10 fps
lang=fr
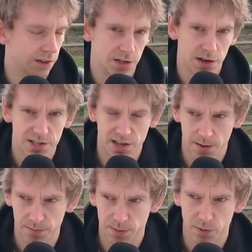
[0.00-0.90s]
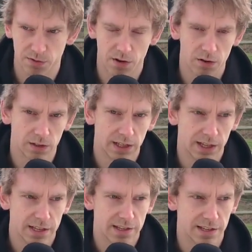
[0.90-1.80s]
Désolé s'il y a un petit peu de vent,
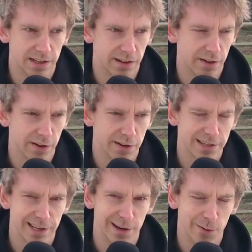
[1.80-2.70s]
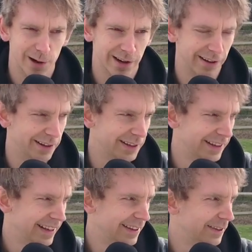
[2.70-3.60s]
c'est euh, les lois
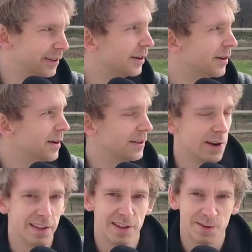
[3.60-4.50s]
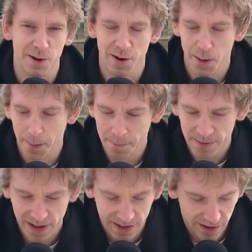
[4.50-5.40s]
euh, de, la nature.
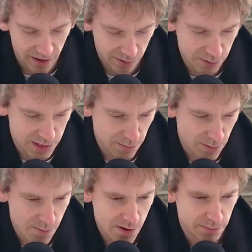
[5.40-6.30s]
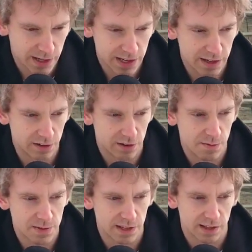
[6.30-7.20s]
Alors tout simplement après, euh,
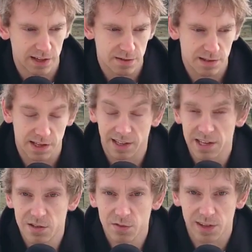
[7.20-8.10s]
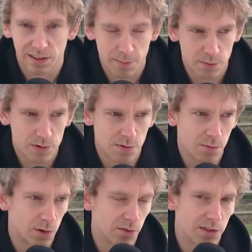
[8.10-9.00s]
comme cette, cette question, cette réponse ne
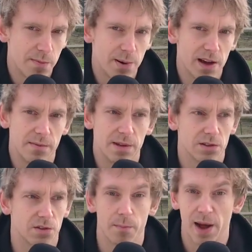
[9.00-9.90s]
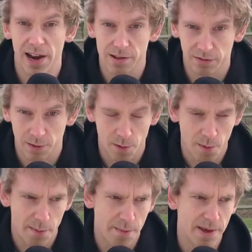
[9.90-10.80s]
me convenait pas, eh bien j'en parlais tout
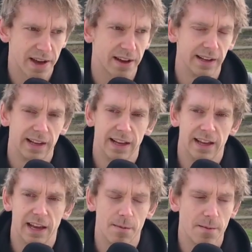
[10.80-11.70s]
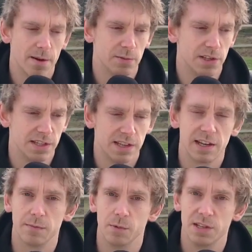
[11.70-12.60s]
simplement à ma mère. Et ma mère me
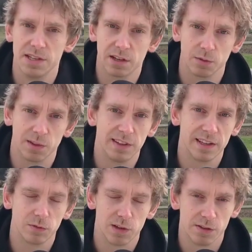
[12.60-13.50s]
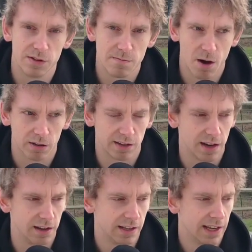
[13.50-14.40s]
disait, me disait qu'on était tous les deux
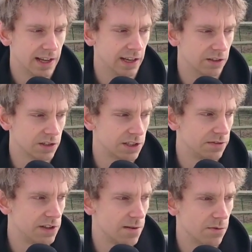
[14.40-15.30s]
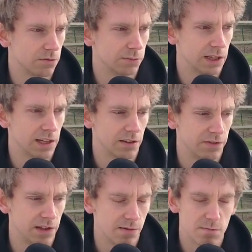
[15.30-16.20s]
immortels. Et quand j'ai finalement compris qu'à
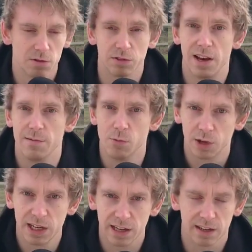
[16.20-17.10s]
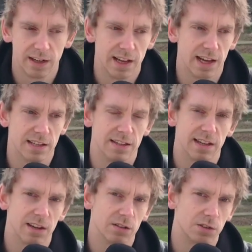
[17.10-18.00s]
finalement on allait mourir et que
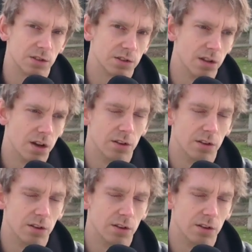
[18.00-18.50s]
c'était quelque chose